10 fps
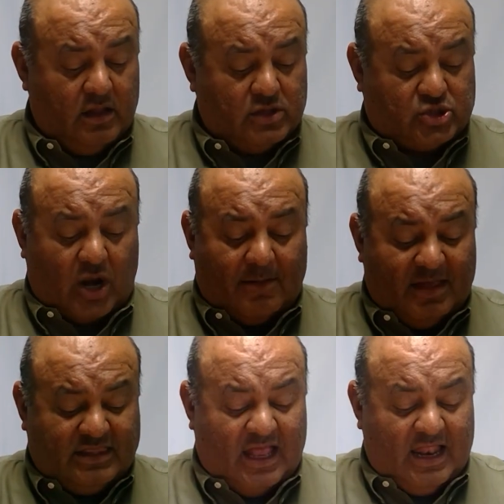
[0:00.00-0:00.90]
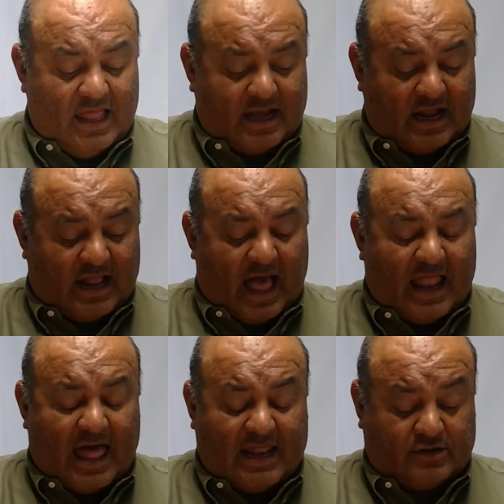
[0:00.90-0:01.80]
Solamente le
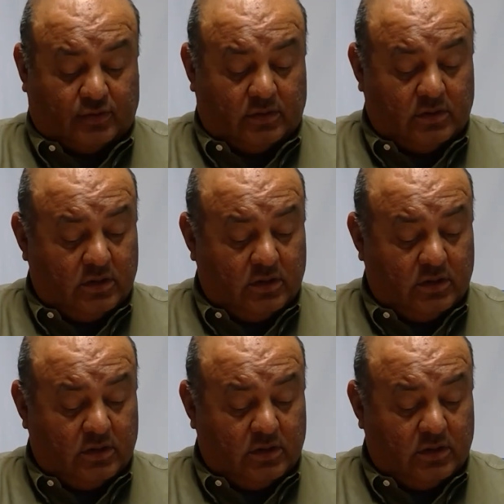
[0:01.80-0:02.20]
regalaron.